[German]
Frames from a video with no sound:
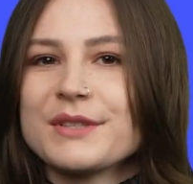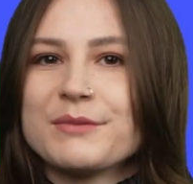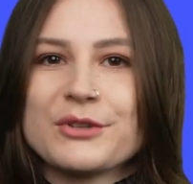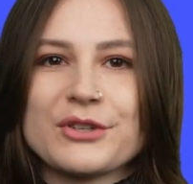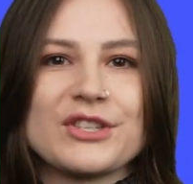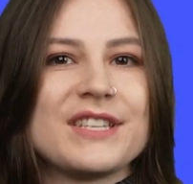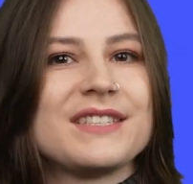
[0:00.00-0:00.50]
im
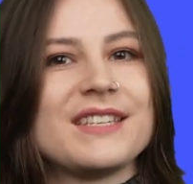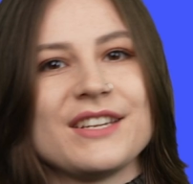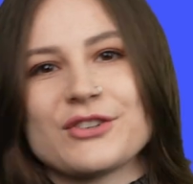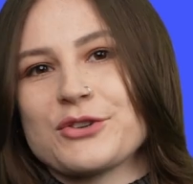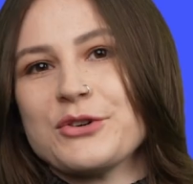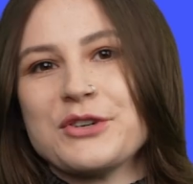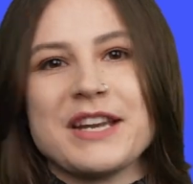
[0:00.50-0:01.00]
Durchschnitt zehn
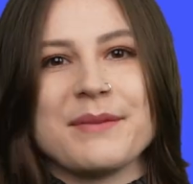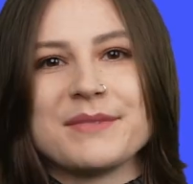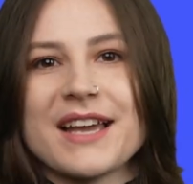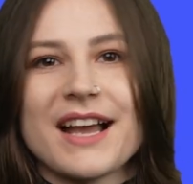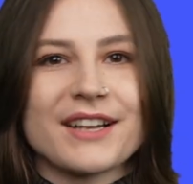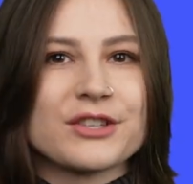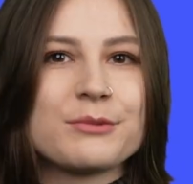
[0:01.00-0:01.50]
Stunden am
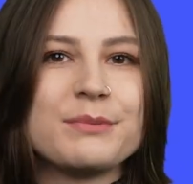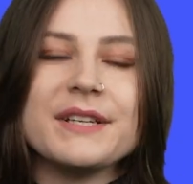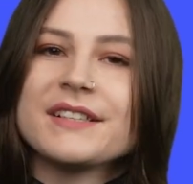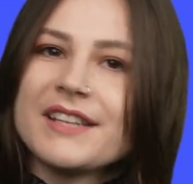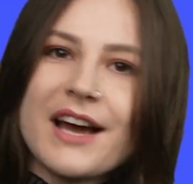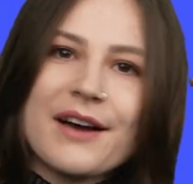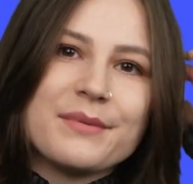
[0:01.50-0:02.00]
Tag
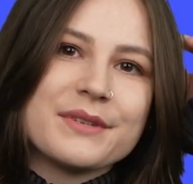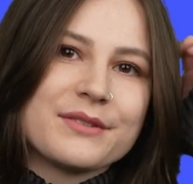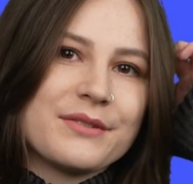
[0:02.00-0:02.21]
gespielt habe,